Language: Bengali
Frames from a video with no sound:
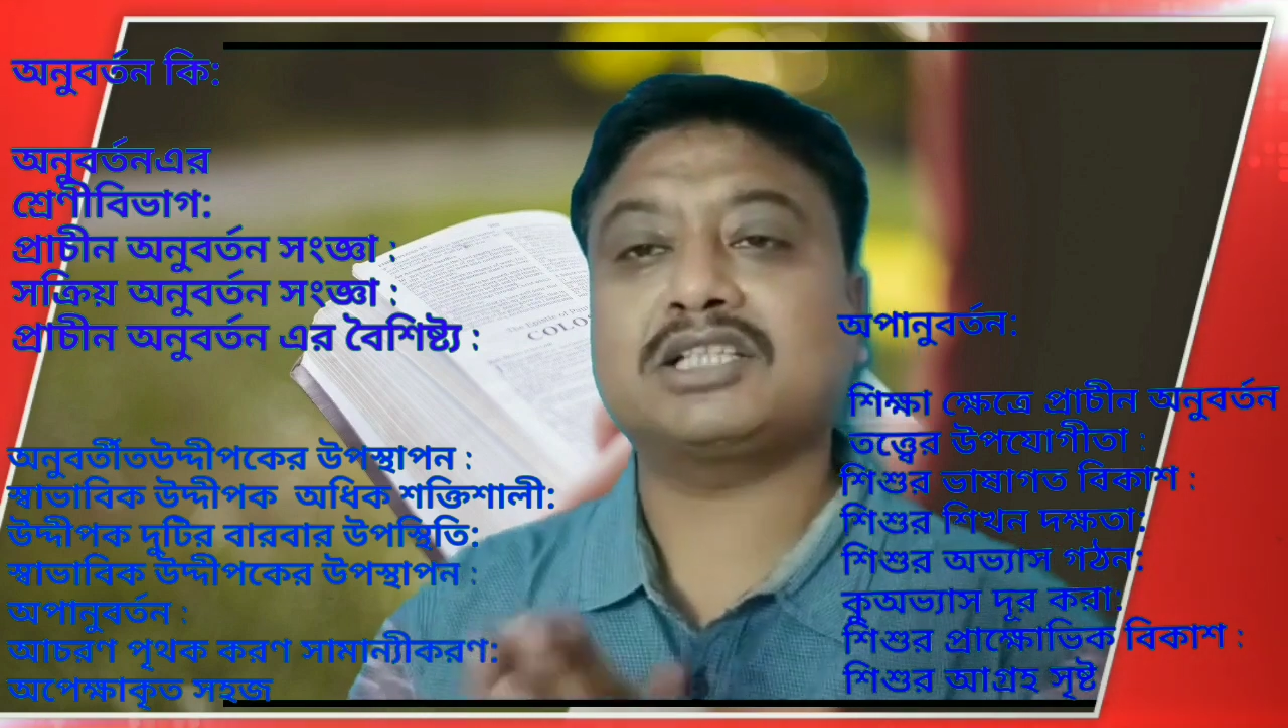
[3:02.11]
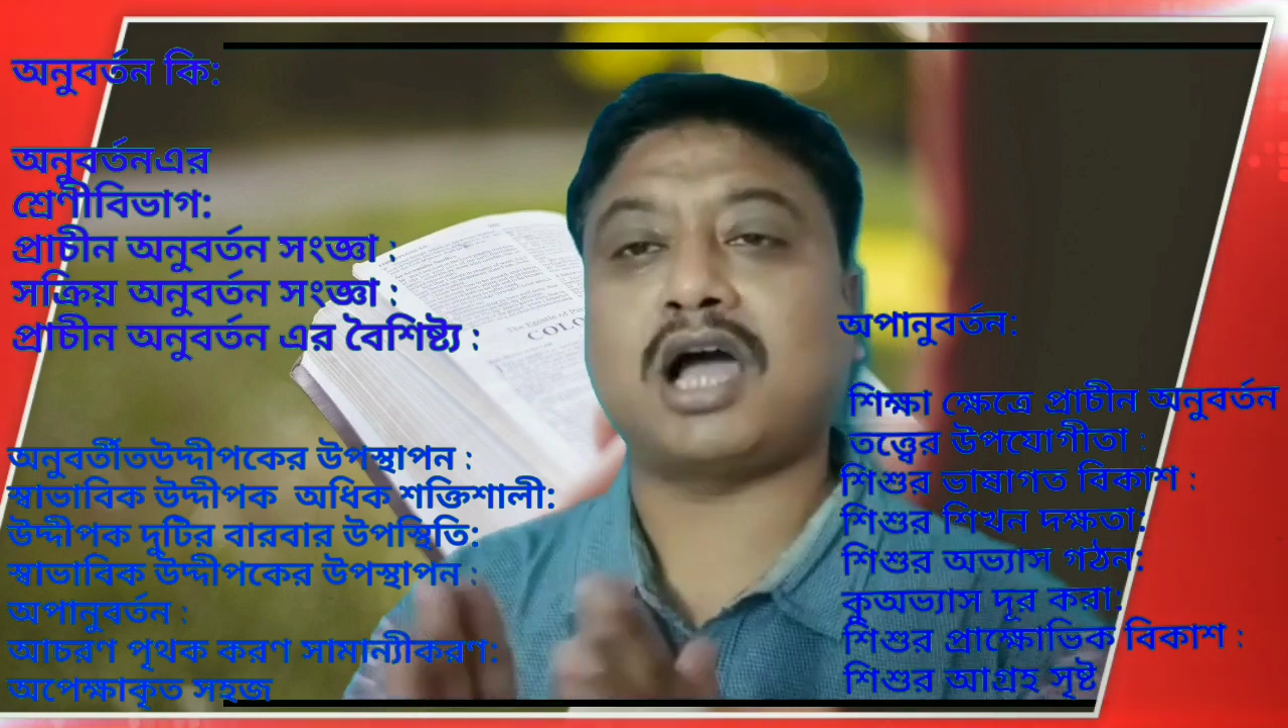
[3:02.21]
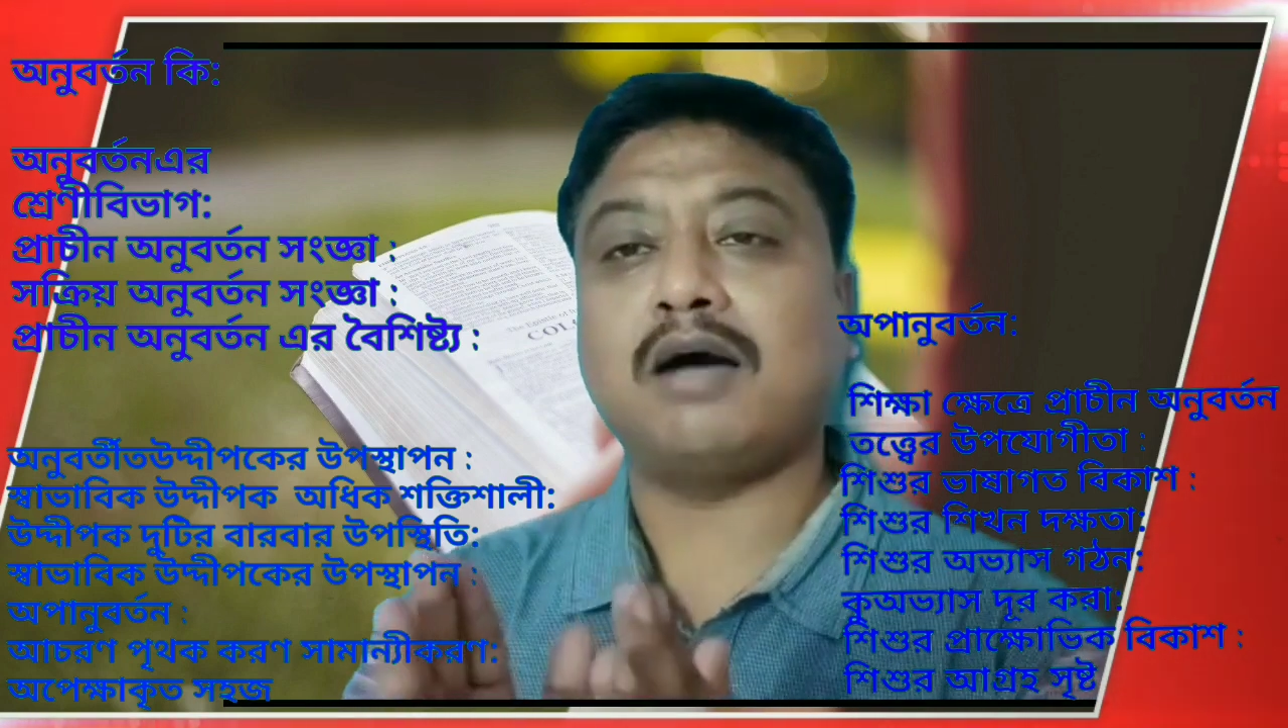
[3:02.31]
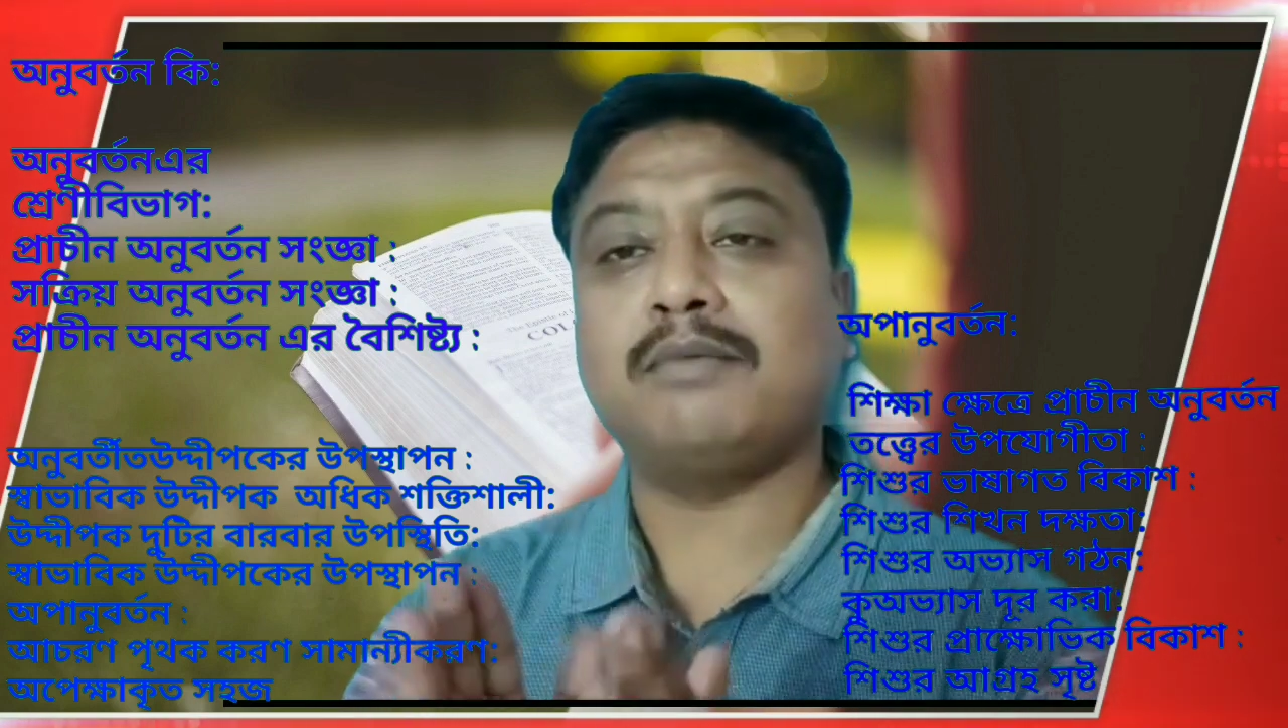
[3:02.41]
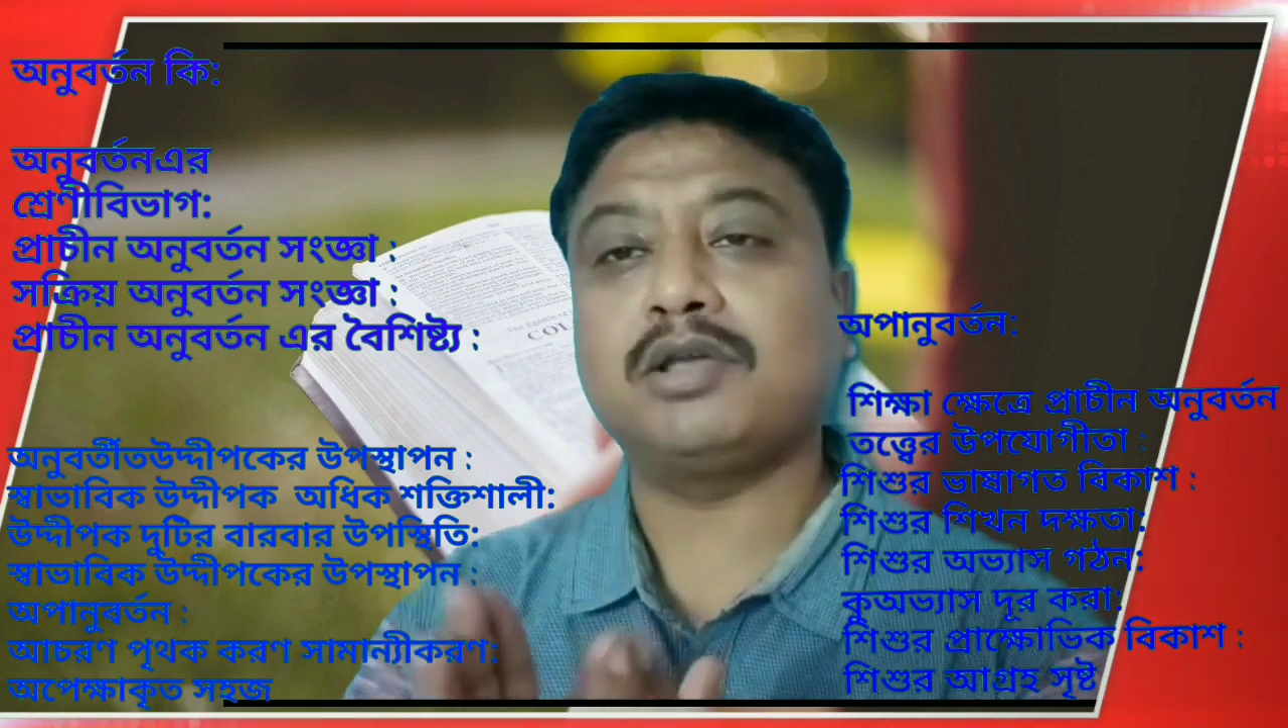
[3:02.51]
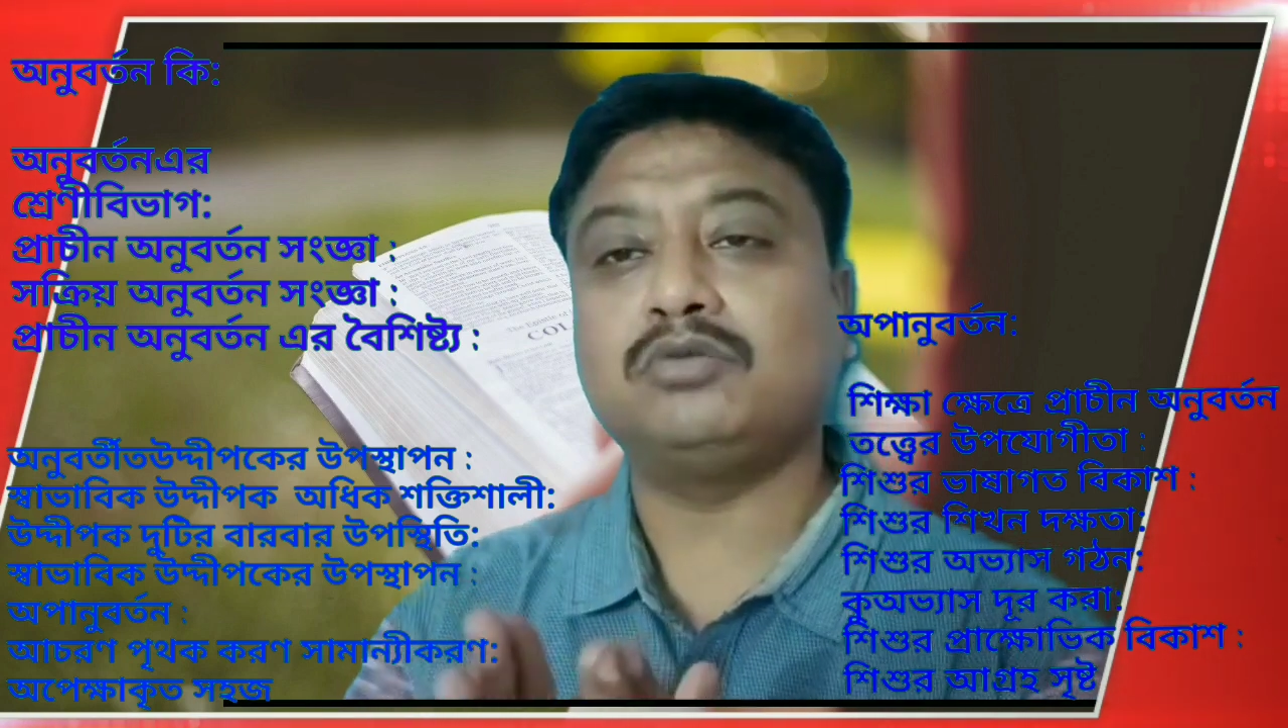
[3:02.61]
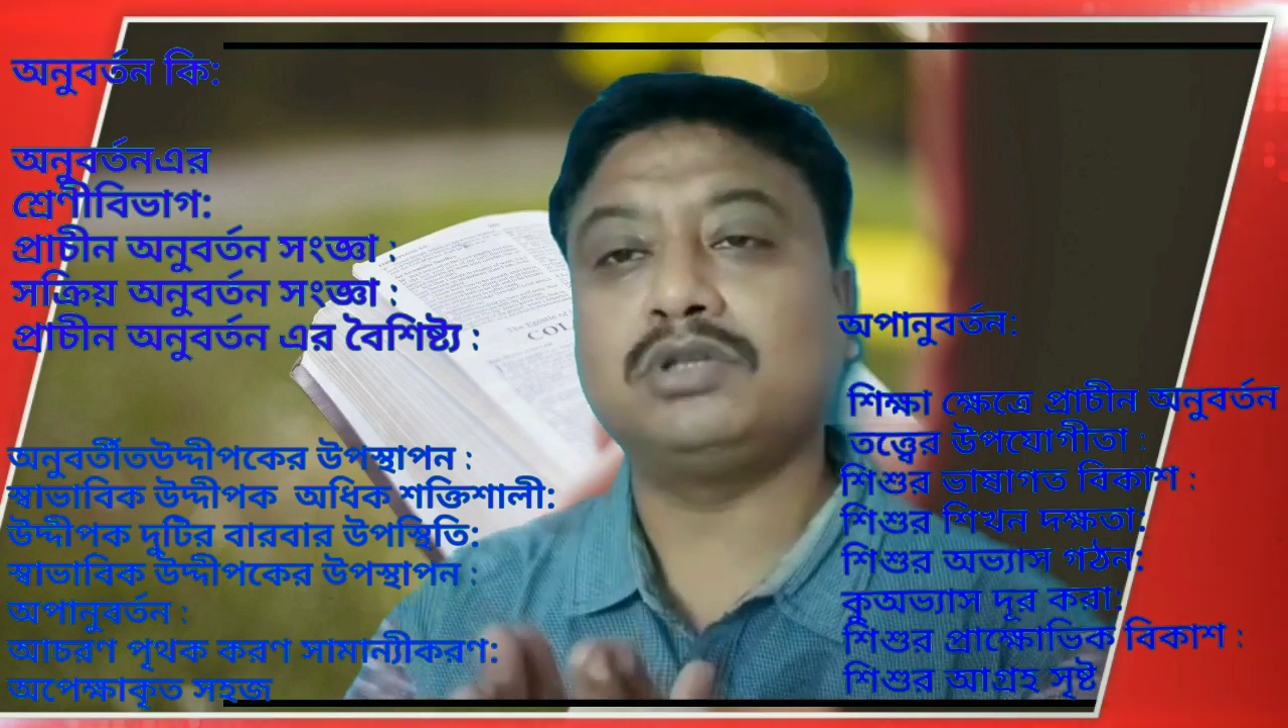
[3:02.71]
স্বাভাবিক